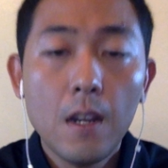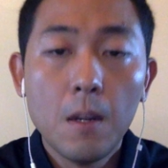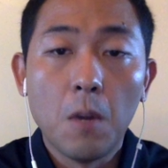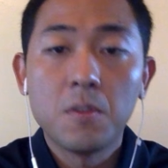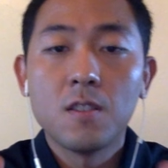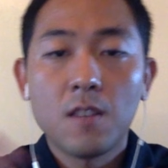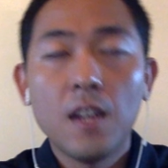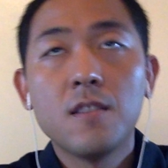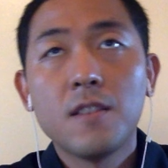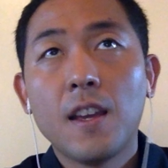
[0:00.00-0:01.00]
뭐 아무튼 그렇게
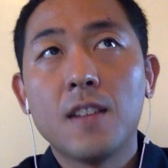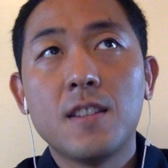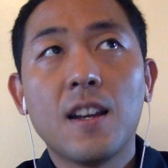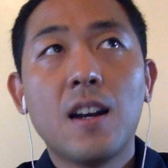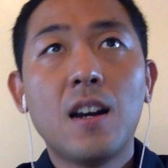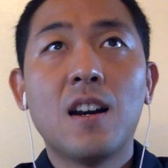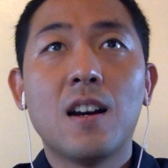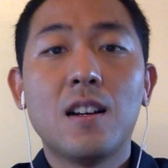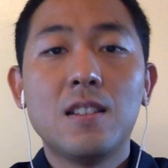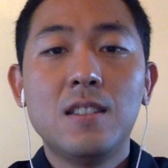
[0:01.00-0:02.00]
했는데 제가
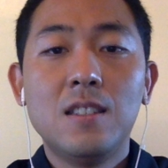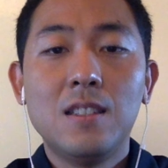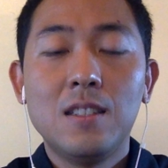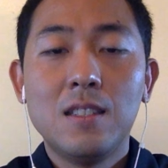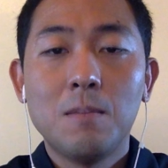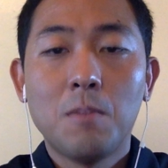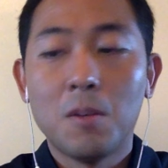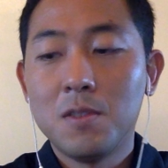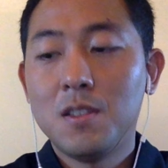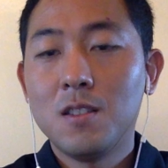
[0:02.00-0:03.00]
이
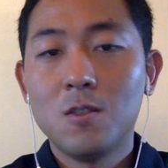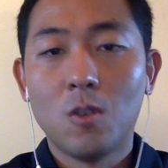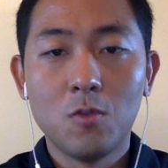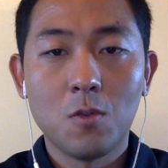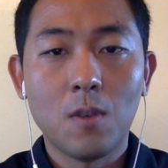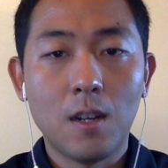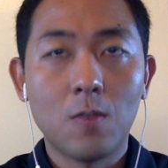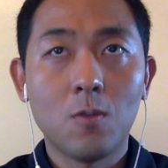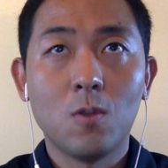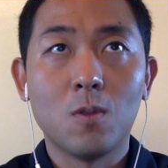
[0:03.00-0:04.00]
버블티를 너무
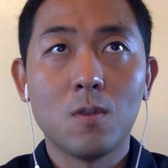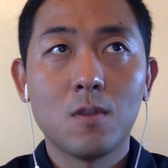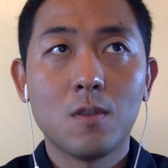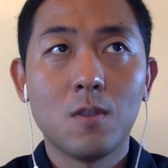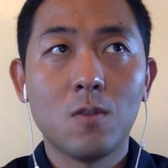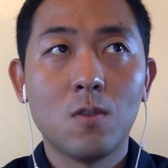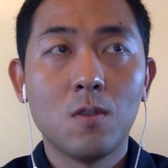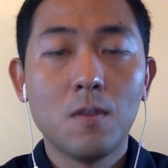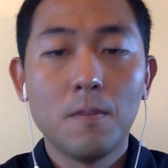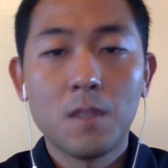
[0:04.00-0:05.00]
좋아하고 그리고
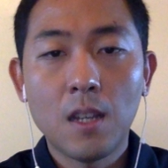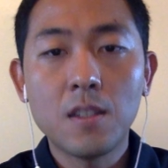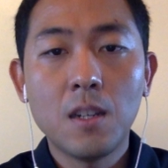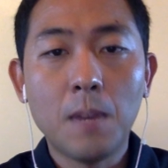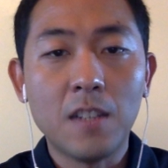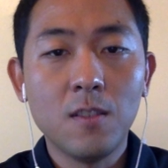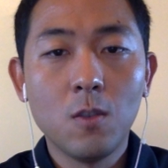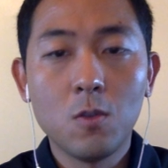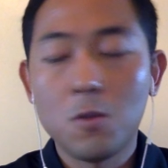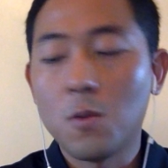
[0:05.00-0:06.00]
그 당시에는 마시는
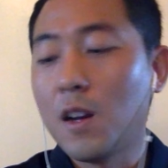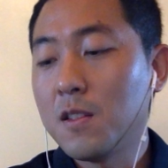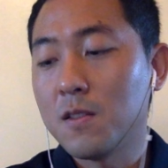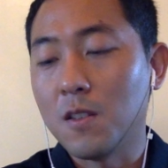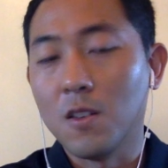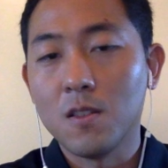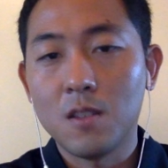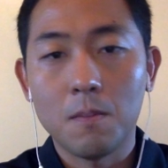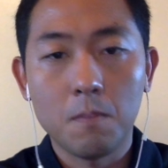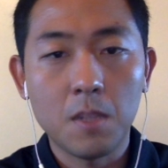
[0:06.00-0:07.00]
것도 좋아했었어요.
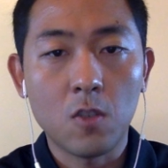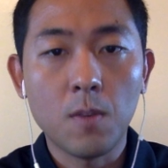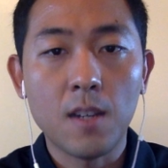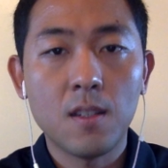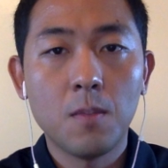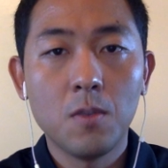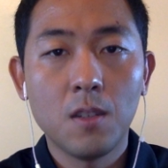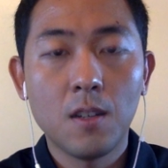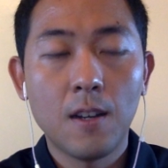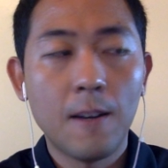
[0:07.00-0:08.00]
근데 자꾸 마시다
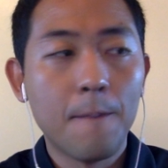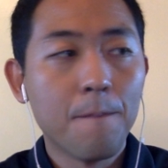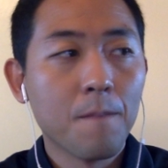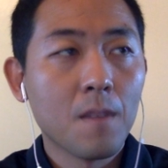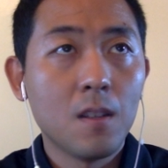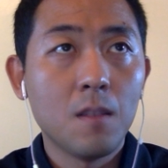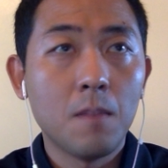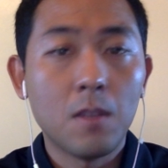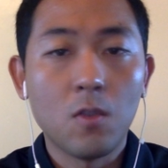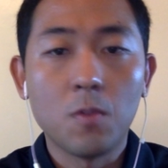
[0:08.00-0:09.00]
보니까
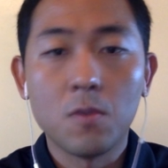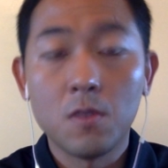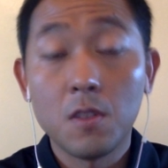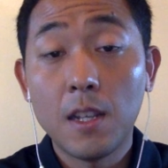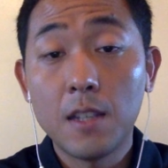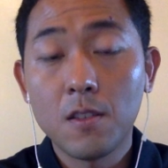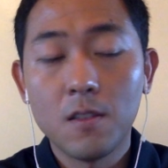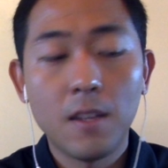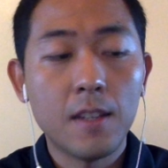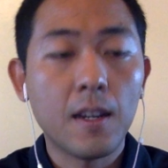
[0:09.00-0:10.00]
맛도 없고 그러긴
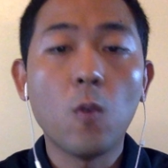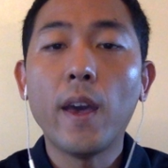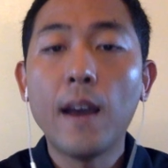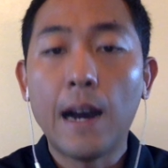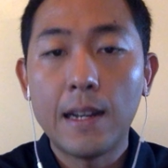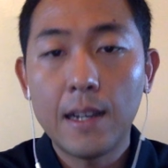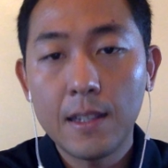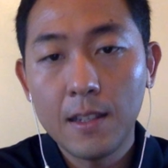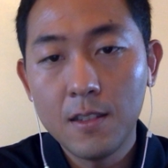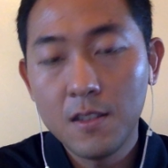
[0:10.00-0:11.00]
했었는데 제가 왜 안 하게
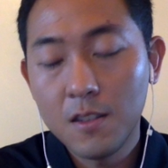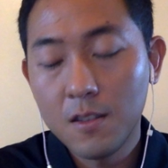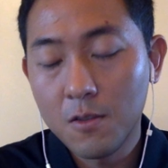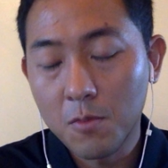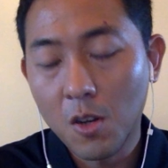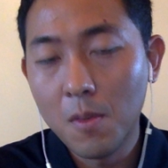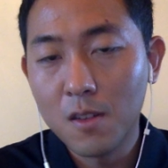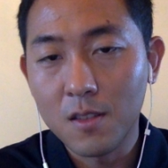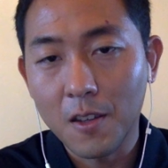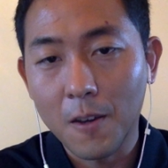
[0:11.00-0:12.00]
되는지는 좀
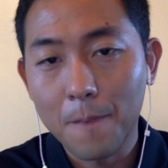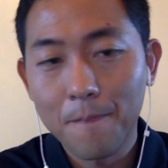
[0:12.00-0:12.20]
설명드릴게요.